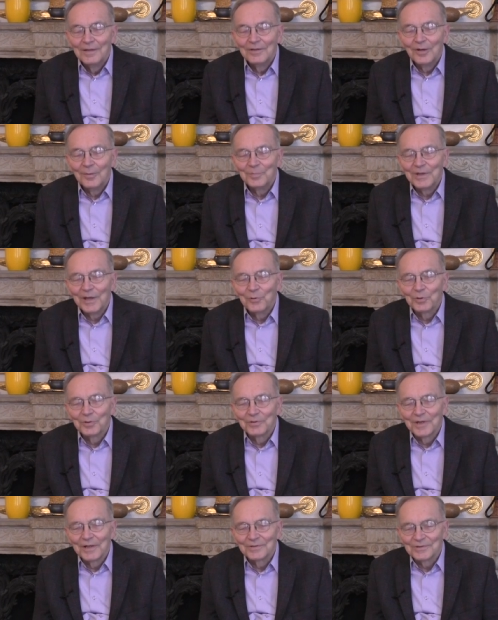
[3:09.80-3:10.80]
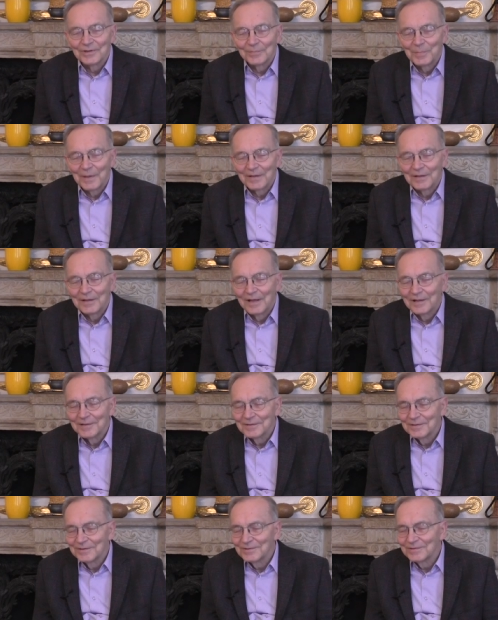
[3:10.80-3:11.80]
No, minęło dalszych parę
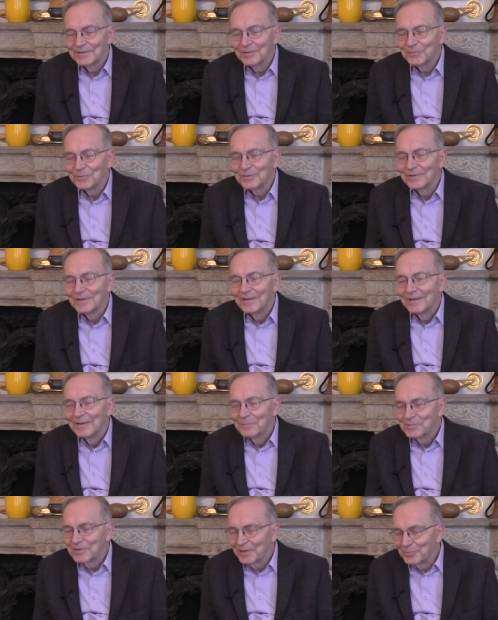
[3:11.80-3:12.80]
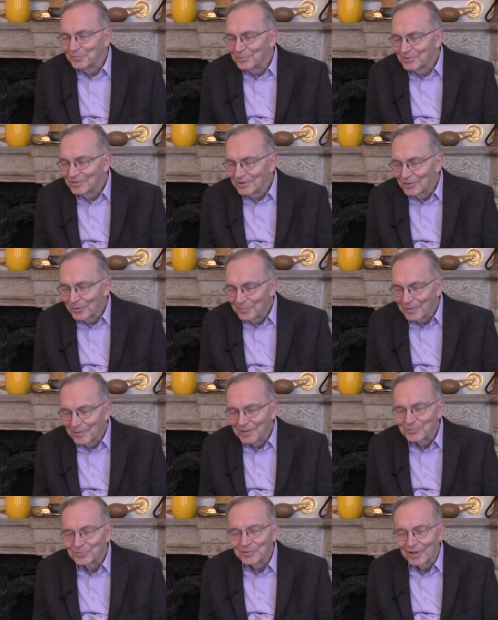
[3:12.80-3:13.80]
lat. Instytut przeniósł się do
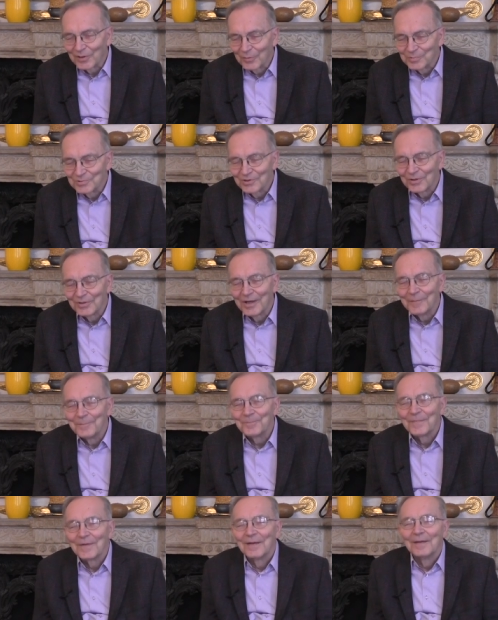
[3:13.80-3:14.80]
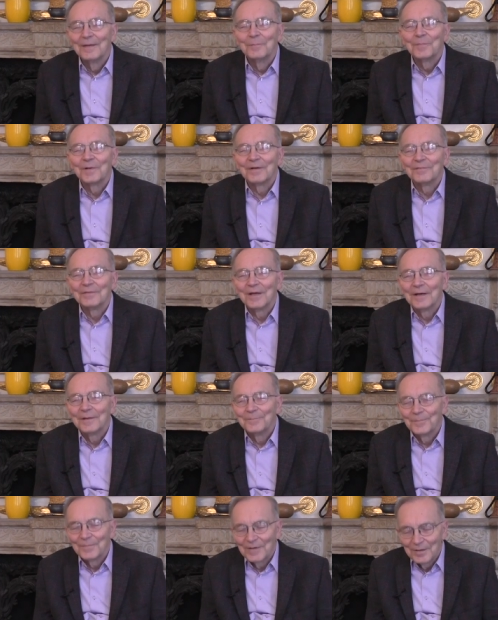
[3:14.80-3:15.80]
pałacu Jakobsona, prawda?
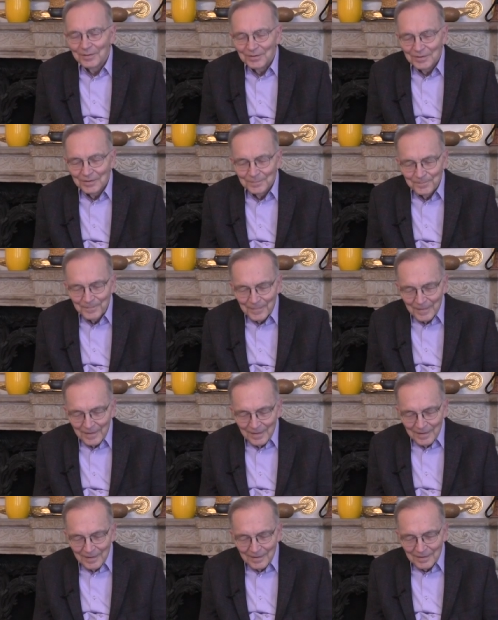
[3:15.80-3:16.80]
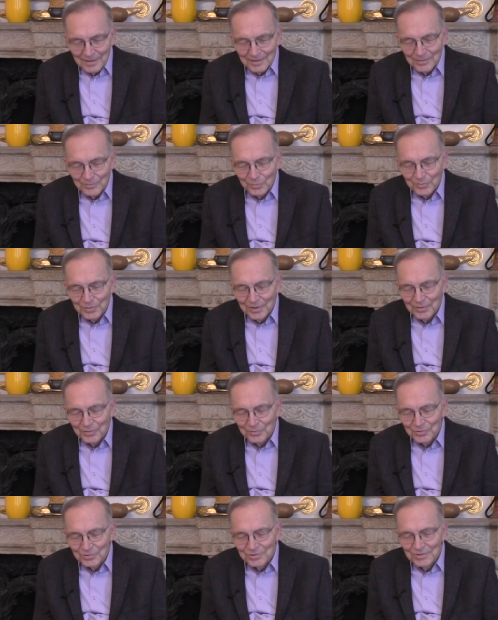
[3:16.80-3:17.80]
No i e, tutaj
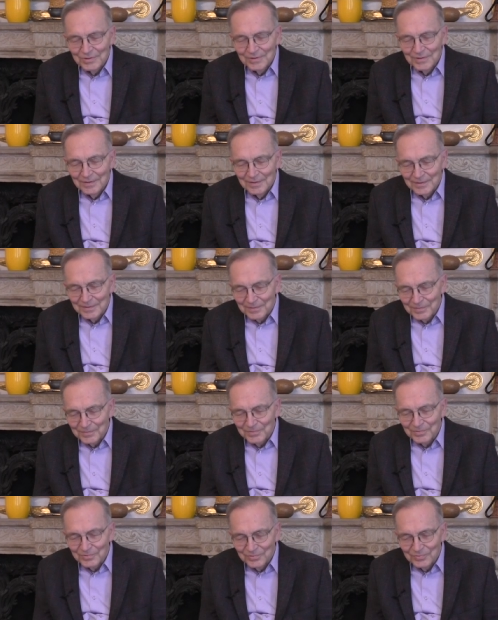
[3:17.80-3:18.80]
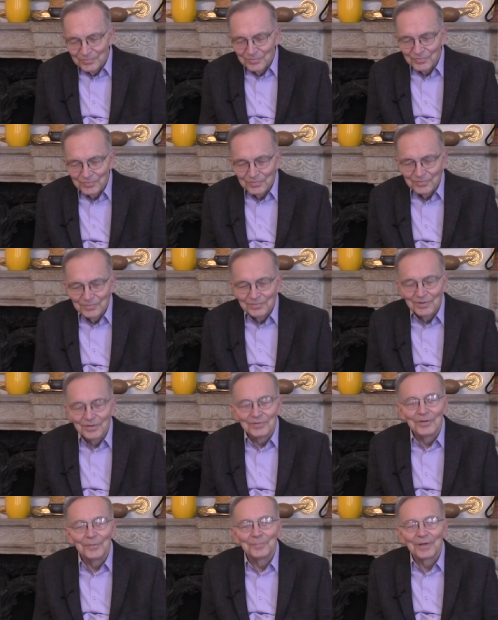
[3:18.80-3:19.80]
już e, no,
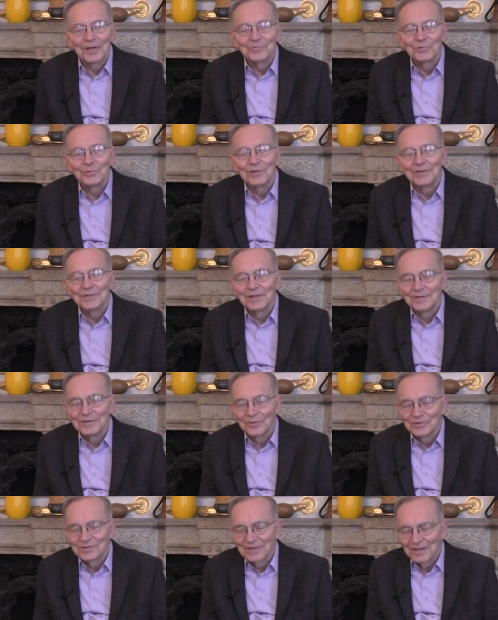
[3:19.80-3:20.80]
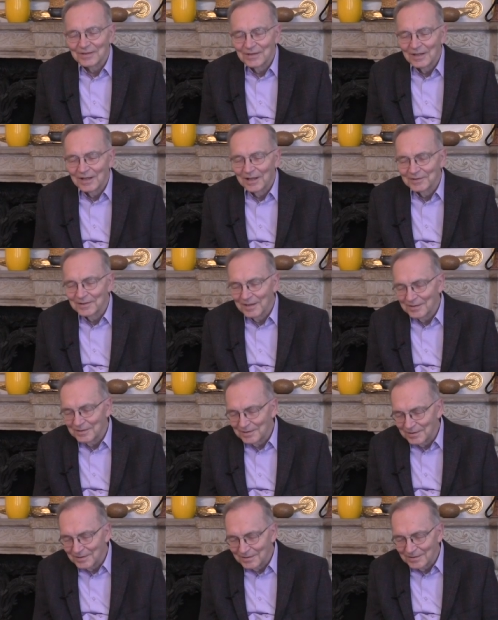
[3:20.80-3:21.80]
no, pracuję te, te ostatnie lata
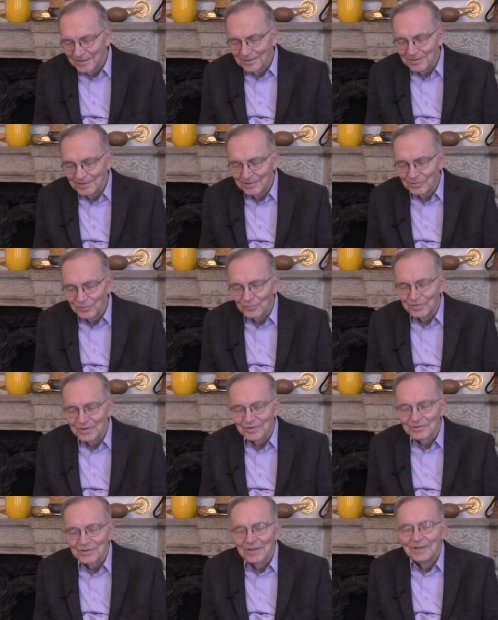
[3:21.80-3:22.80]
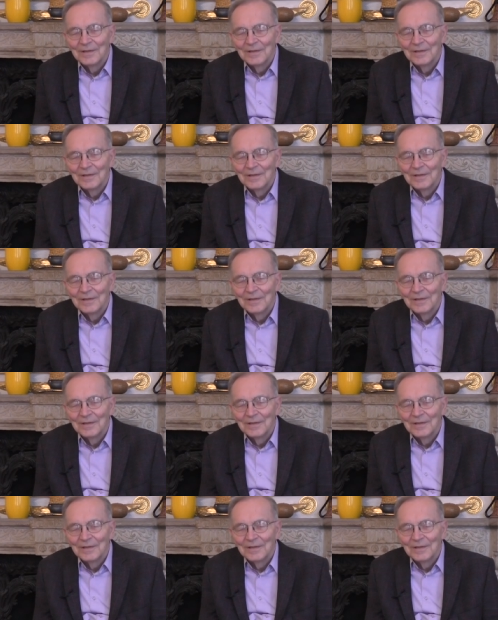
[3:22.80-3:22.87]
i, i również